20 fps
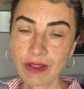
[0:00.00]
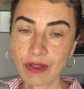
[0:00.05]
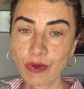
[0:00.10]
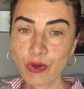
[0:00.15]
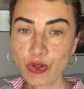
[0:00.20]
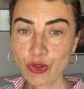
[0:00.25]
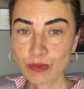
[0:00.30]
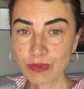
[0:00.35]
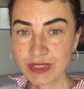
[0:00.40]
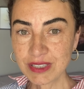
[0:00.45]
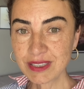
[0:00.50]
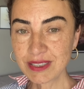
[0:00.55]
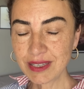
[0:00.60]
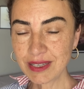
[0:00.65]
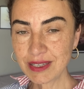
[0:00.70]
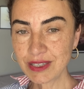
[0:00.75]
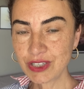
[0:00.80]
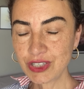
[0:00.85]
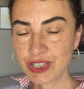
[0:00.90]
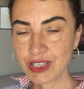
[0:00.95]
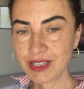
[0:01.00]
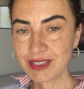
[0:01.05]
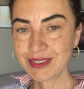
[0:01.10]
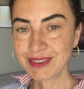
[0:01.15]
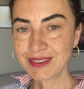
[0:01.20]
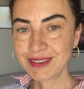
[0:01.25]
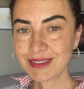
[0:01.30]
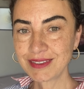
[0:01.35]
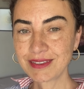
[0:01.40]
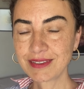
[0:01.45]
olması için
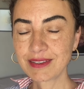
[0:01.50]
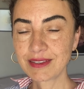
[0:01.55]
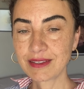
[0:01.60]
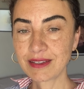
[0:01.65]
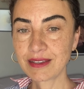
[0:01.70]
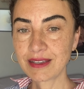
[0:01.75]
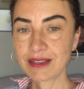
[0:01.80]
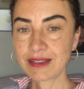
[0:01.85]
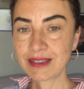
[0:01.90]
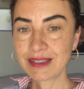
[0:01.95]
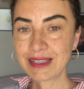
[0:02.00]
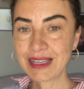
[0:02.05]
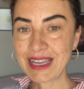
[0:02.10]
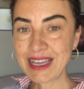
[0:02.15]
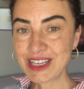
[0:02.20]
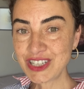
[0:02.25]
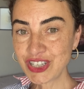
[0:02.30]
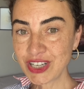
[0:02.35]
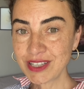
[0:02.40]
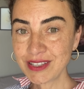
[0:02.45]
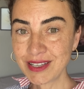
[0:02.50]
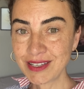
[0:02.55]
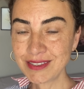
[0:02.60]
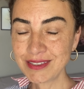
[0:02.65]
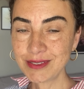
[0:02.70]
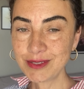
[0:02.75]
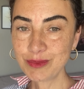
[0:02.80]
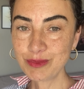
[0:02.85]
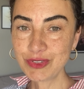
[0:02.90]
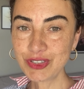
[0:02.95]

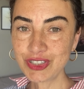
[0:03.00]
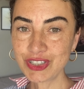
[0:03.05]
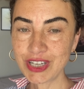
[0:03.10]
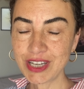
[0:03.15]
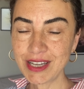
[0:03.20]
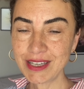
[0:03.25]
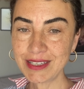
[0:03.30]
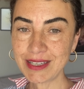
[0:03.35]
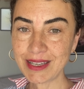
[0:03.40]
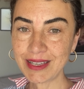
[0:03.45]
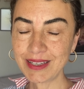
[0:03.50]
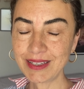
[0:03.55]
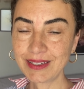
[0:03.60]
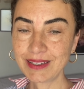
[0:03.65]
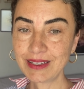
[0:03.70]
heyecanlandığımız şeyde